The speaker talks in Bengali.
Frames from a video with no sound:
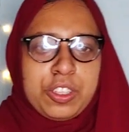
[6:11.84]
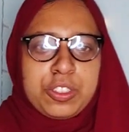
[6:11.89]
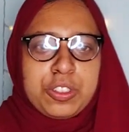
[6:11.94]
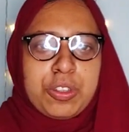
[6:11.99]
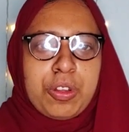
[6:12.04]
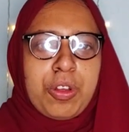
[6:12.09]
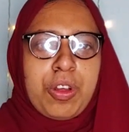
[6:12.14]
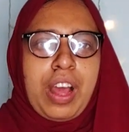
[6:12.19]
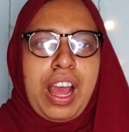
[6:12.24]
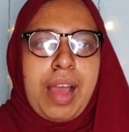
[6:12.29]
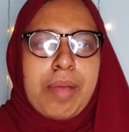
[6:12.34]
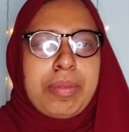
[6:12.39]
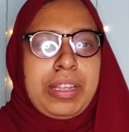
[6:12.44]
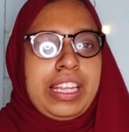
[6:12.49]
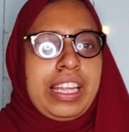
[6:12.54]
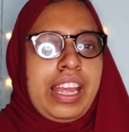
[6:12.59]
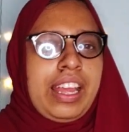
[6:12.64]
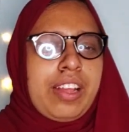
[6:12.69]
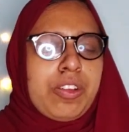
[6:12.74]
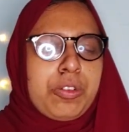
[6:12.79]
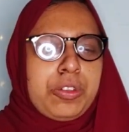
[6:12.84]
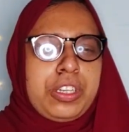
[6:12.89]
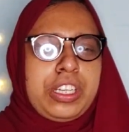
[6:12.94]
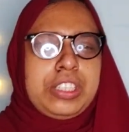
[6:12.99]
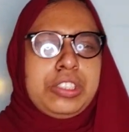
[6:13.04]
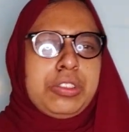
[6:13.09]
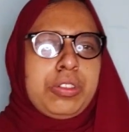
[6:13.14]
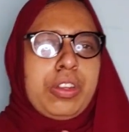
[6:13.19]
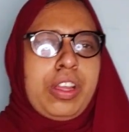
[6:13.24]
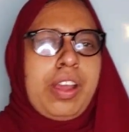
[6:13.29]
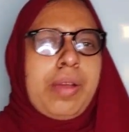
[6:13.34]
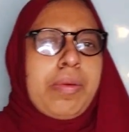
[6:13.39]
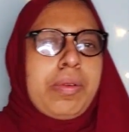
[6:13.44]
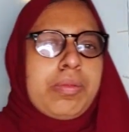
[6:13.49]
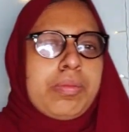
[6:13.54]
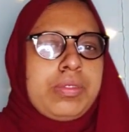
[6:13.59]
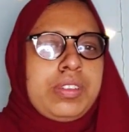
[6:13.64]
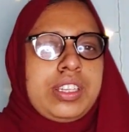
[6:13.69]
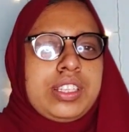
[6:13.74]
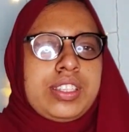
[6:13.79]
সো আমি ওইটার জন্য
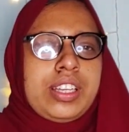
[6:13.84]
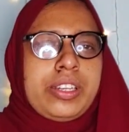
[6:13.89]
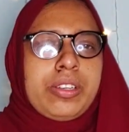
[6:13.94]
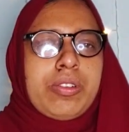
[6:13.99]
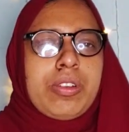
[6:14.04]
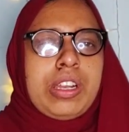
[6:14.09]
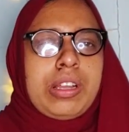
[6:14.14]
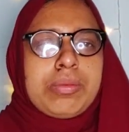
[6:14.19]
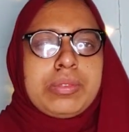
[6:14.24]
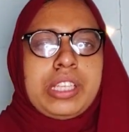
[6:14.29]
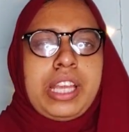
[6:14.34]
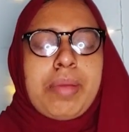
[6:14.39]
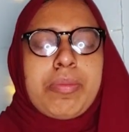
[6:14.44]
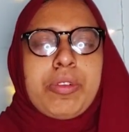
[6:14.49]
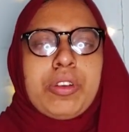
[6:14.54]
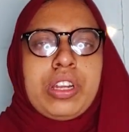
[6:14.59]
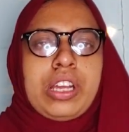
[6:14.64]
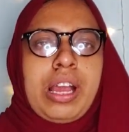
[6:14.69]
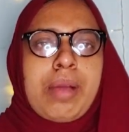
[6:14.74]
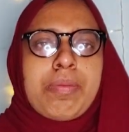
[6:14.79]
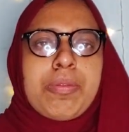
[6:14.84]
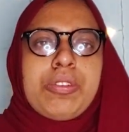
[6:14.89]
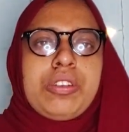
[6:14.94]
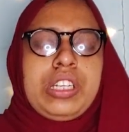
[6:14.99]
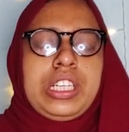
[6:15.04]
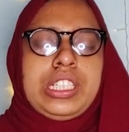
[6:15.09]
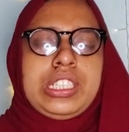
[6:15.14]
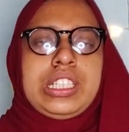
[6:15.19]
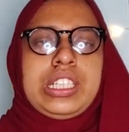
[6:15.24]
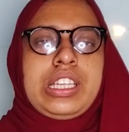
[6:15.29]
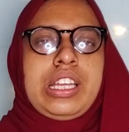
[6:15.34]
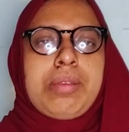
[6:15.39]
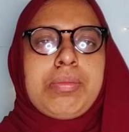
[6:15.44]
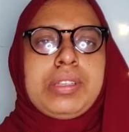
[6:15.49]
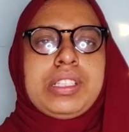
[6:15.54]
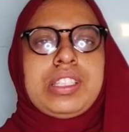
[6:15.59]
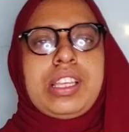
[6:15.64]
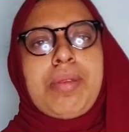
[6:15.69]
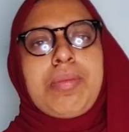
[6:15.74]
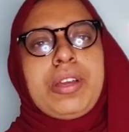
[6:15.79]
ডিসাইড করলাম যে এমন কাপড় নিই যেটা
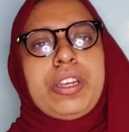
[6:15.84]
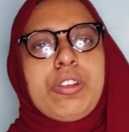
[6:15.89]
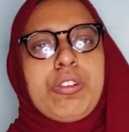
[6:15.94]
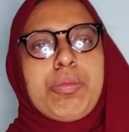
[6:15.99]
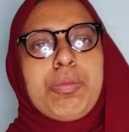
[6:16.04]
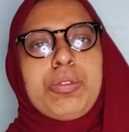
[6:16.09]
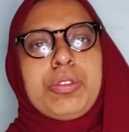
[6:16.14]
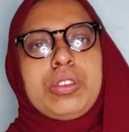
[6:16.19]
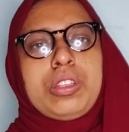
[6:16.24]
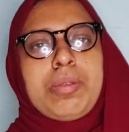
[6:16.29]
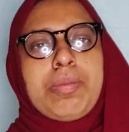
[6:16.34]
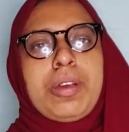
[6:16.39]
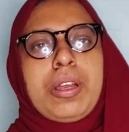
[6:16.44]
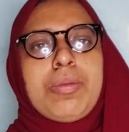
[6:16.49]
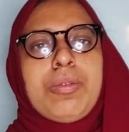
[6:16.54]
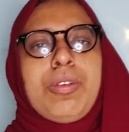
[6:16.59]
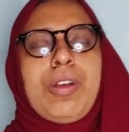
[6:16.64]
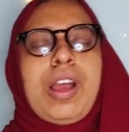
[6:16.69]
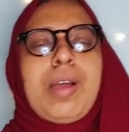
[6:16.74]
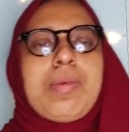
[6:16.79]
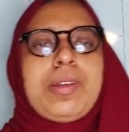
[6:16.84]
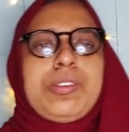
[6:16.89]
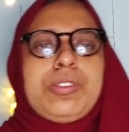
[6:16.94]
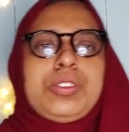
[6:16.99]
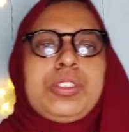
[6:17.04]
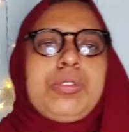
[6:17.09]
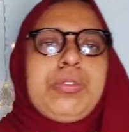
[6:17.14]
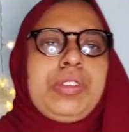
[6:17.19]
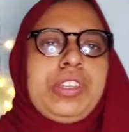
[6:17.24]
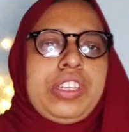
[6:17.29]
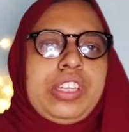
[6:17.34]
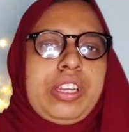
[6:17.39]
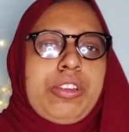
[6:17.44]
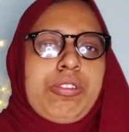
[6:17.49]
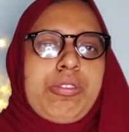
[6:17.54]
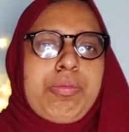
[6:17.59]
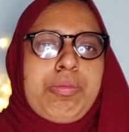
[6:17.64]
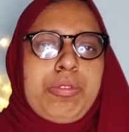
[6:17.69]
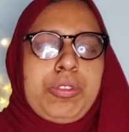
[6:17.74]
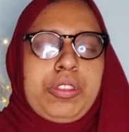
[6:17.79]
আমি সামারেও পরতে পারবো আবার হচ্ছে
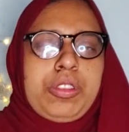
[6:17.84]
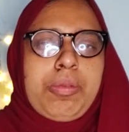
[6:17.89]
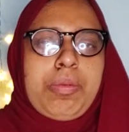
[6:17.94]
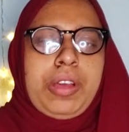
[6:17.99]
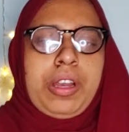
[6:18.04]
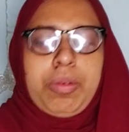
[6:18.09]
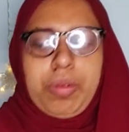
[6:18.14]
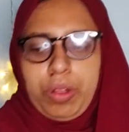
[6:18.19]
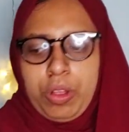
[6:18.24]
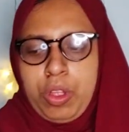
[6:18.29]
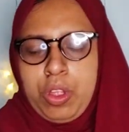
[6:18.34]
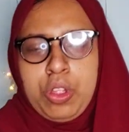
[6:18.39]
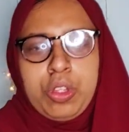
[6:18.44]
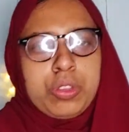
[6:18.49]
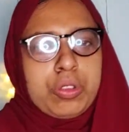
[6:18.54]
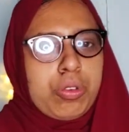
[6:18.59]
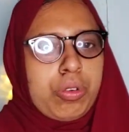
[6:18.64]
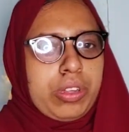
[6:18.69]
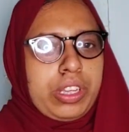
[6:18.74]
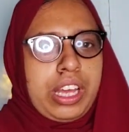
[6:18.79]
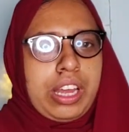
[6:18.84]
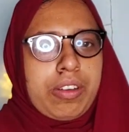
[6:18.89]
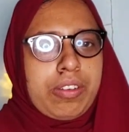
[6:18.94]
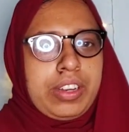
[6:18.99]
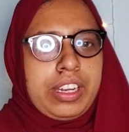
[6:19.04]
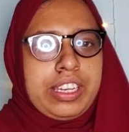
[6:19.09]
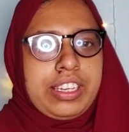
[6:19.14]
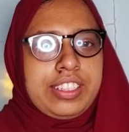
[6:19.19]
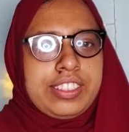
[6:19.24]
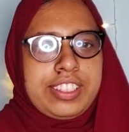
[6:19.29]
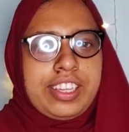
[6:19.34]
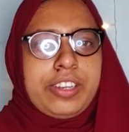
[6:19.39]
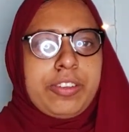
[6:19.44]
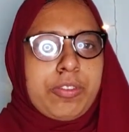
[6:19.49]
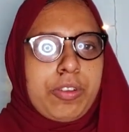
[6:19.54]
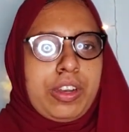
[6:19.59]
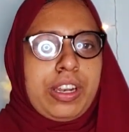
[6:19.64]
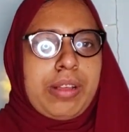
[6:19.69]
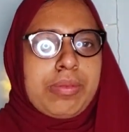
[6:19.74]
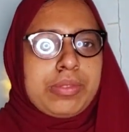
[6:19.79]
উইন্টারেও পরতে পারবো তো ওই কারণে ডিসাইড
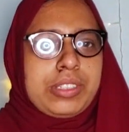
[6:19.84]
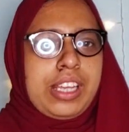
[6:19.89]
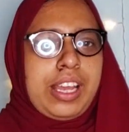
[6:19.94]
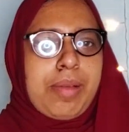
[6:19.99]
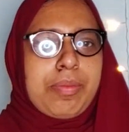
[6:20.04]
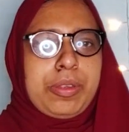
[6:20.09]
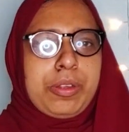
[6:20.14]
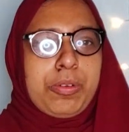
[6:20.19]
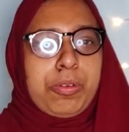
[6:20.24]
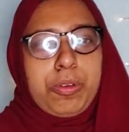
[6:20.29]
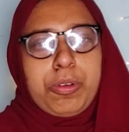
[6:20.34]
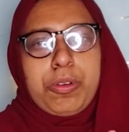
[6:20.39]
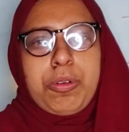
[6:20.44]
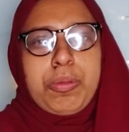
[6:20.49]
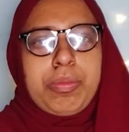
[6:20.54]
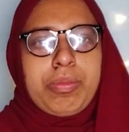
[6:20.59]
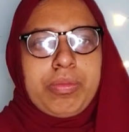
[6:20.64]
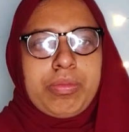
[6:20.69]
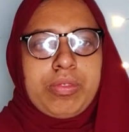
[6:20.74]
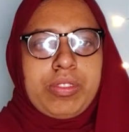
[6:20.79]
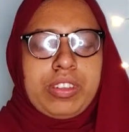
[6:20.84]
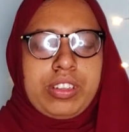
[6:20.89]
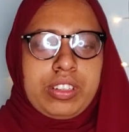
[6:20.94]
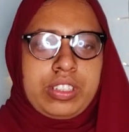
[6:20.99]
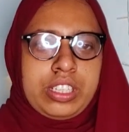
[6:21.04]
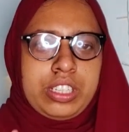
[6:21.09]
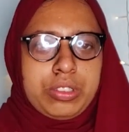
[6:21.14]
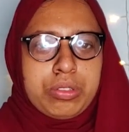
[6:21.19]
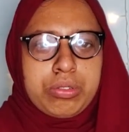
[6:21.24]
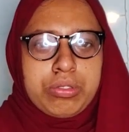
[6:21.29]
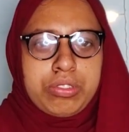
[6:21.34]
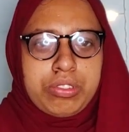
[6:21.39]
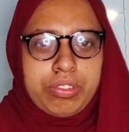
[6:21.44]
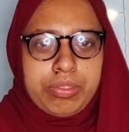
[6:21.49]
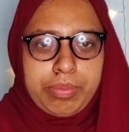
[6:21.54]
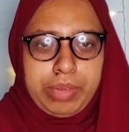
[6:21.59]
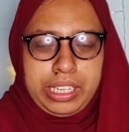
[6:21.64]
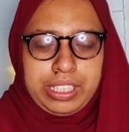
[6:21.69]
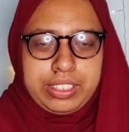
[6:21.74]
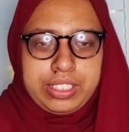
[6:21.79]
করলাম যে আমি ওরকম কিছু
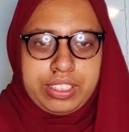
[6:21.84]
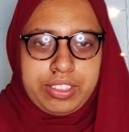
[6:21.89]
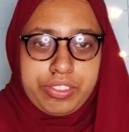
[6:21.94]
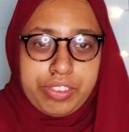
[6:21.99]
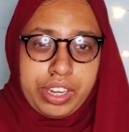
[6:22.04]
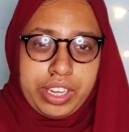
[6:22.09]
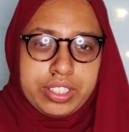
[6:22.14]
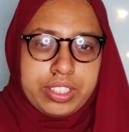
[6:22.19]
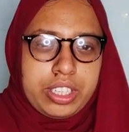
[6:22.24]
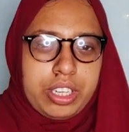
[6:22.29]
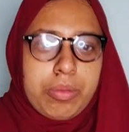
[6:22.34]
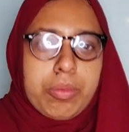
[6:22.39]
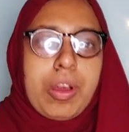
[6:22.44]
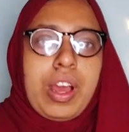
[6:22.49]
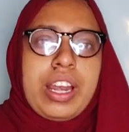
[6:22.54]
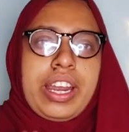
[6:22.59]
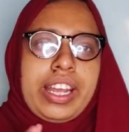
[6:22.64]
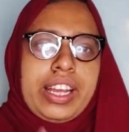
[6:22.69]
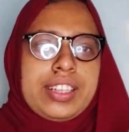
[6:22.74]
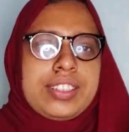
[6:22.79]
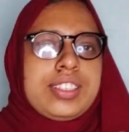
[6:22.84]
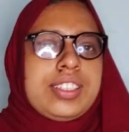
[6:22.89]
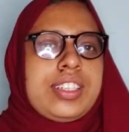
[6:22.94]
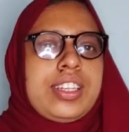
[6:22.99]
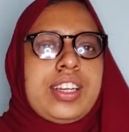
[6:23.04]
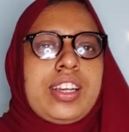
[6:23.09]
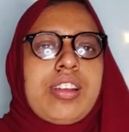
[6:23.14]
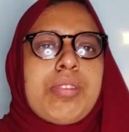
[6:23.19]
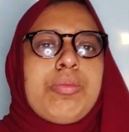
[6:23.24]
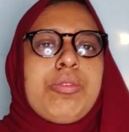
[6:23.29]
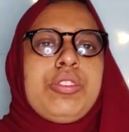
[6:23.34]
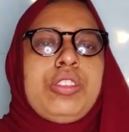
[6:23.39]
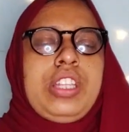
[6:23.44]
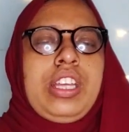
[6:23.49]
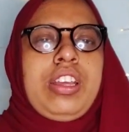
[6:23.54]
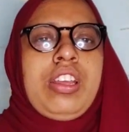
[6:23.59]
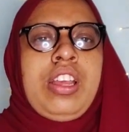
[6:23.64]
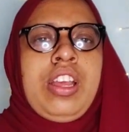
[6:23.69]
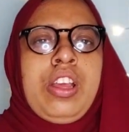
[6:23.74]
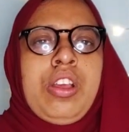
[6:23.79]
মানে হচ্ছে ড্রেস নিবো আর এক হাজার টাকার মধ্যে
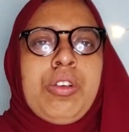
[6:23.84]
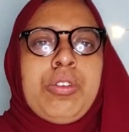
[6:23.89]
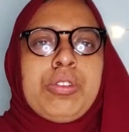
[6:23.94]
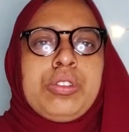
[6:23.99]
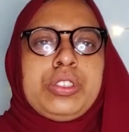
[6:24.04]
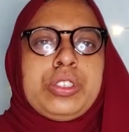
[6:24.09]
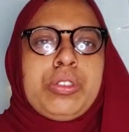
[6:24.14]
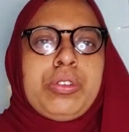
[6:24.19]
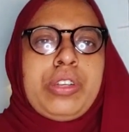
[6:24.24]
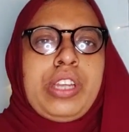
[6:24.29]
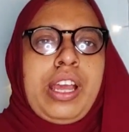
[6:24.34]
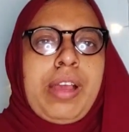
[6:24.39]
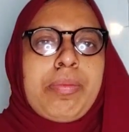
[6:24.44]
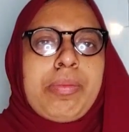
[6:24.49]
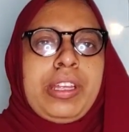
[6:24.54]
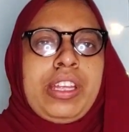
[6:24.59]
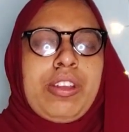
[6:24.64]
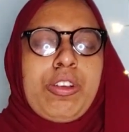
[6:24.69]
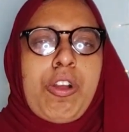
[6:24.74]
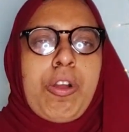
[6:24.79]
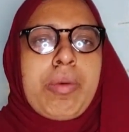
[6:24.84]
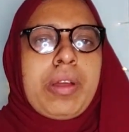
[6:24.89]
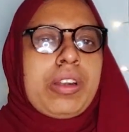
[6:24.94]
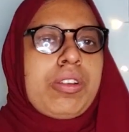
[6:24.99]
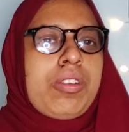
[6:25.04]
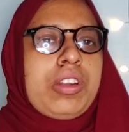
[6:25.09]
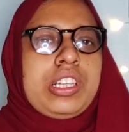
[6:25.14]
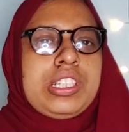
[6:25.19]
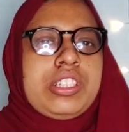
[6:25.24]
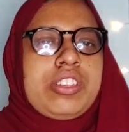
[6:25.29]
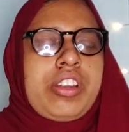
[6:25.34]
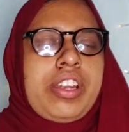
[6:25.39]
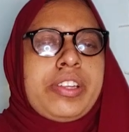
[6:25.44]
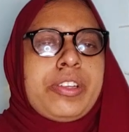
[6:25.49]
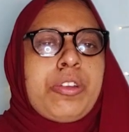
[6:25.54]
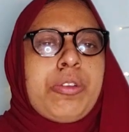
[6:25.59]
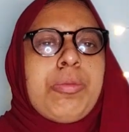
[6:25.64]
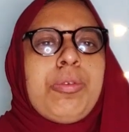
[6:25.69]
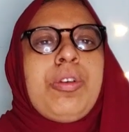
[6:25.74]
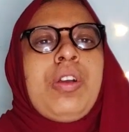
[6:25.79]
হচ্ছে ওটা আমি কভার করার ট্রাই
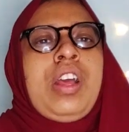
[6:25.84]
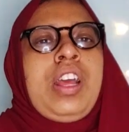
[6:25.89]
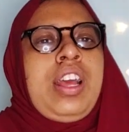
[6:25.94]
করব